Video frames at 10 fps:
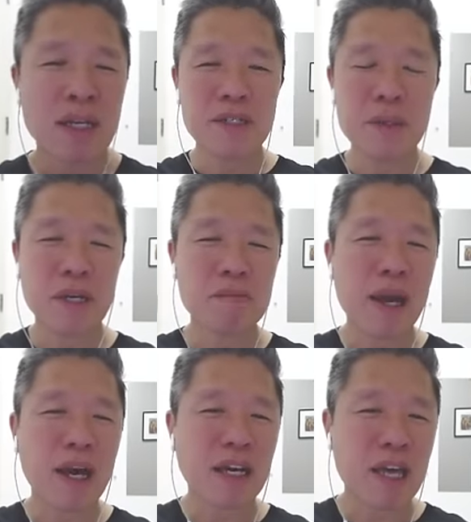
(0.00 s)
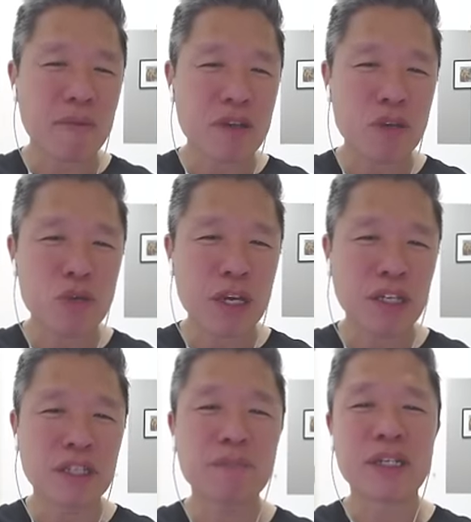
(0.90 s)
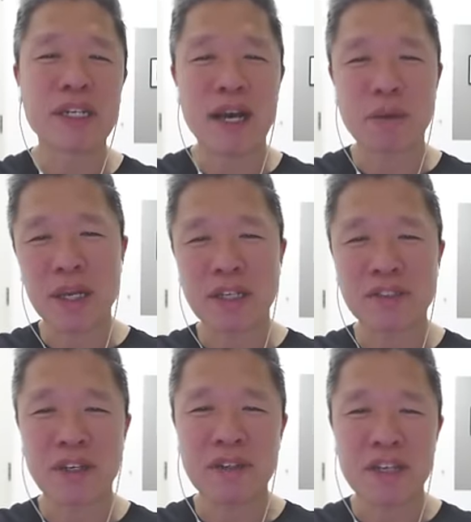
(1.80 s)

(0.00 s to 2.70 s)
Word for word: 최근 매각액 기술주의 급등락으로 인해서